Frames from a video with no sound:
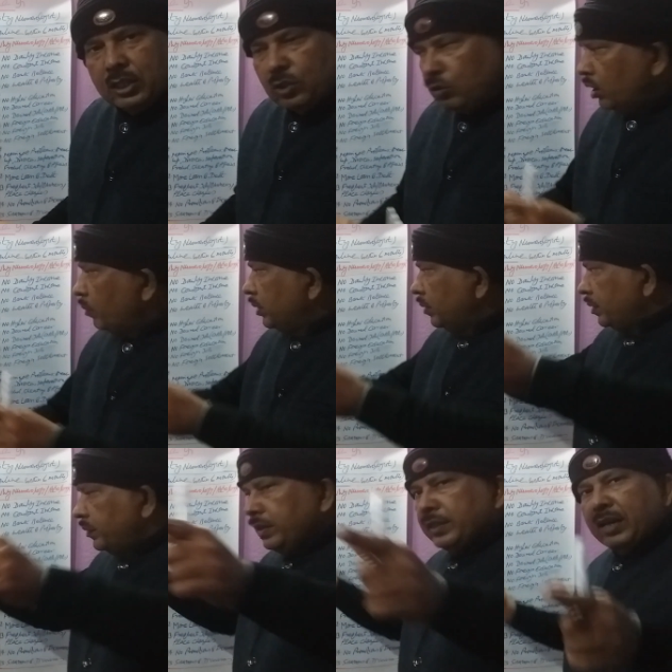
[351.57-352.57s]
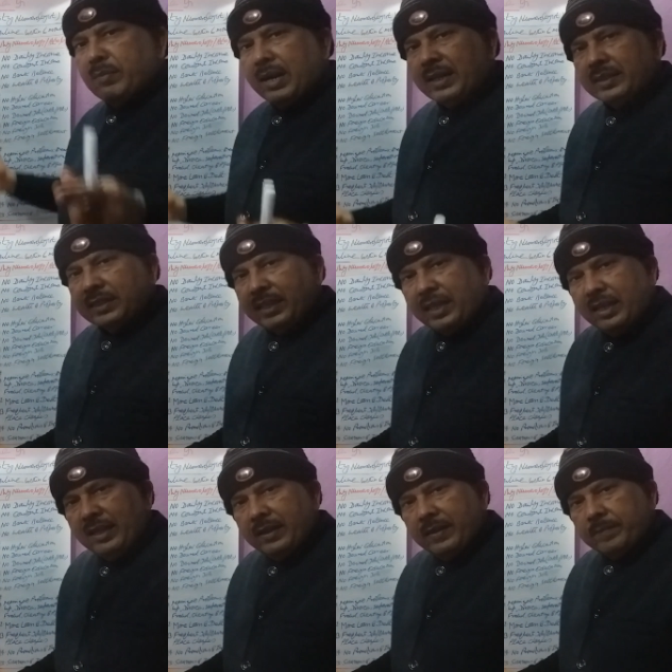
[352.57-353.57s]
दोनों अपने अपने फील्ड के महारथी हैं
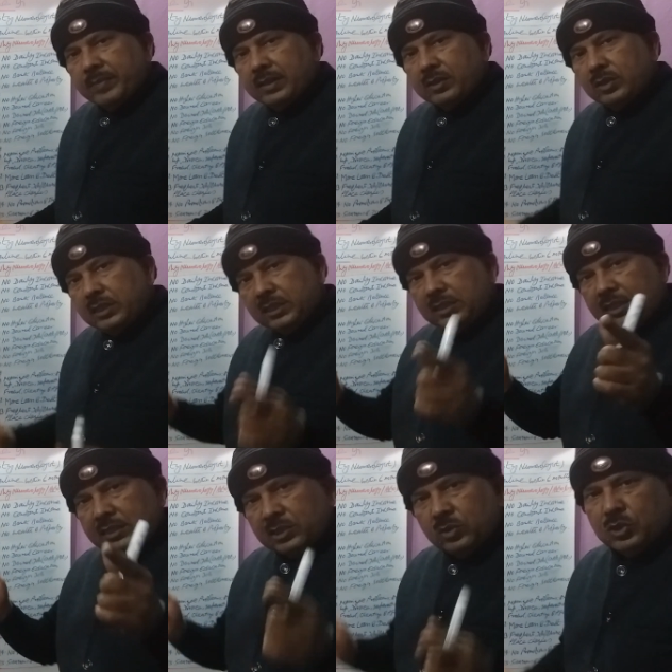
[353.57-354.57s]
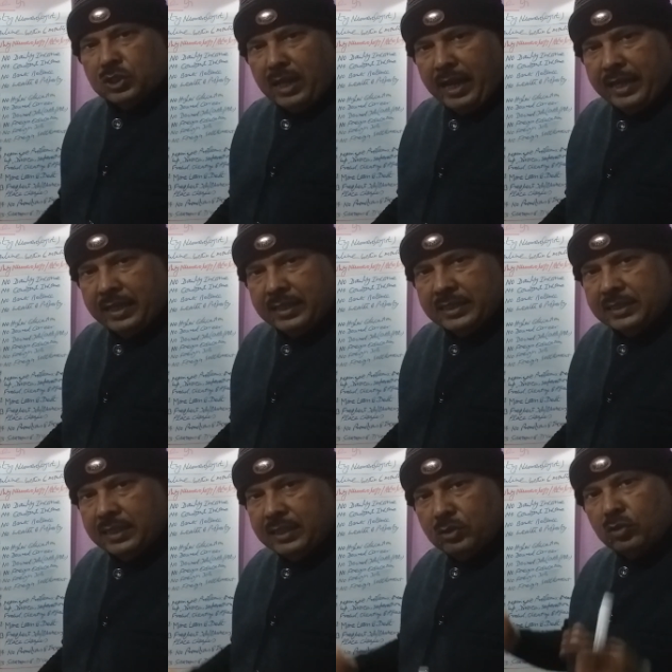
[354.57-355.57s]
तो इस तरह से सोचना है
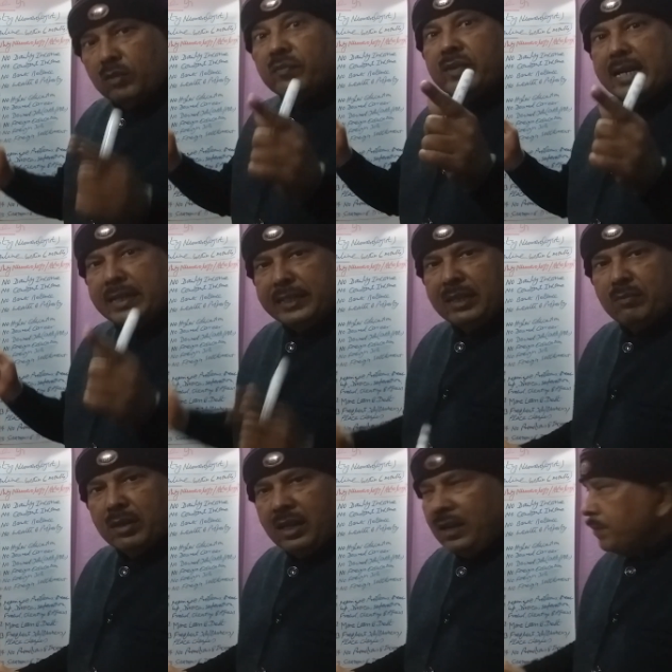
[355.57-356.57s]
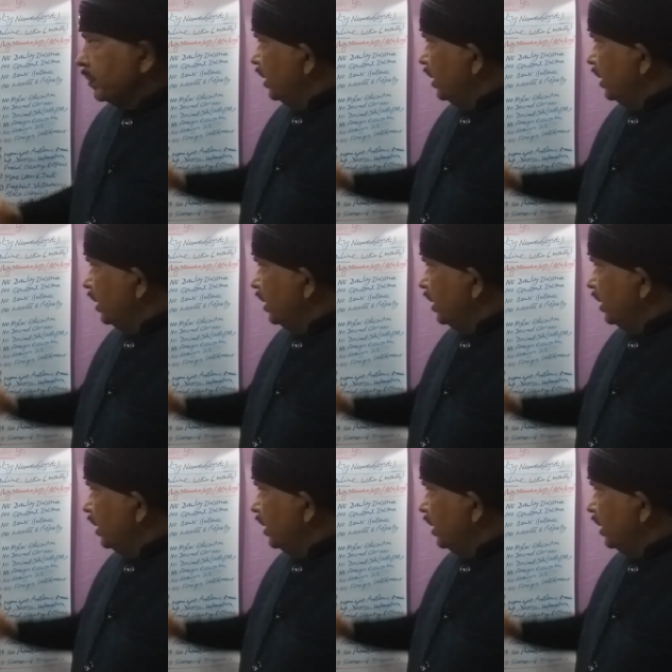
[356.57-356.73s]
इसीलिए दोनों फ्रेंडली नंबर है